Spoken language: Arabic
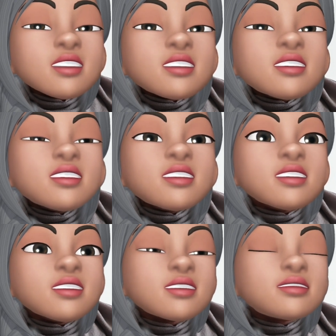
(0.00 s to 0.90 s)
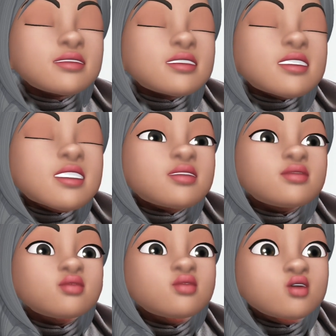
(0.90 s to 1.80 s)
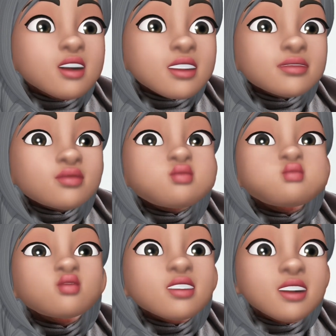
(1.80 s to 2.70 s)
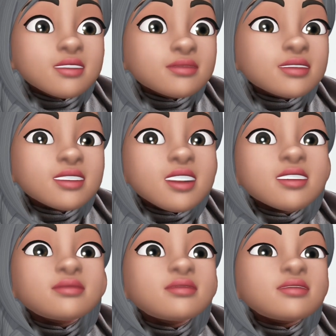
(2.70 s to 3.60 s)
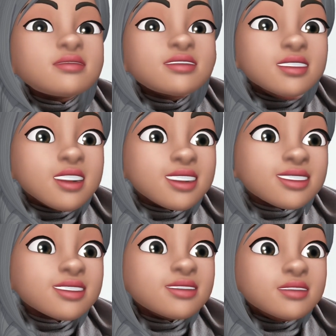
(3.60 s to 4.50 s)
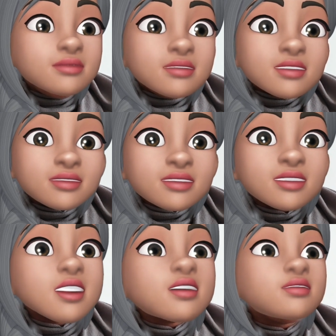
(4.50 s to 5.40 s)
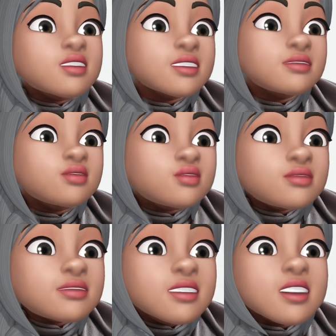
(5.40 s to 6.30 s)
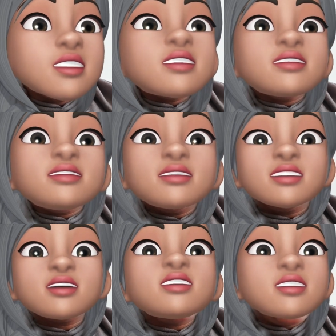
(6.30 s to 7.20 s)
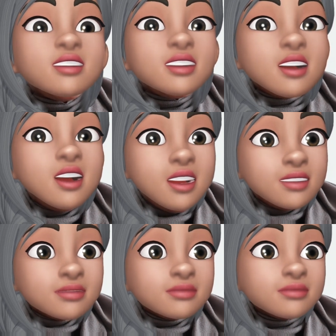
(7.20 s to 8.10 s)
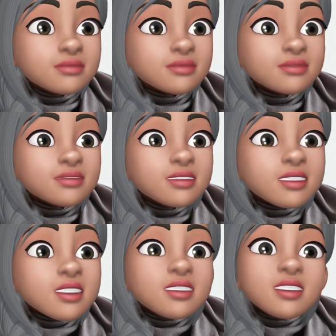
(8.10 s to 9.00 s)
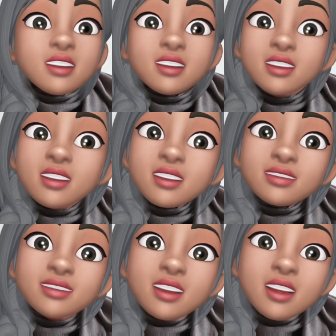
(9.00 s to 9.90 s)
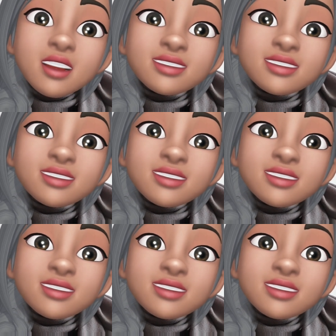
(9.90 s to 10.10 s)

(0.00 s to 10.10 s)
آه، كمجرم مرعب اللي رعب التاريخ ديال فرنسا لواحد المده ديال عشرين عام هنا سالات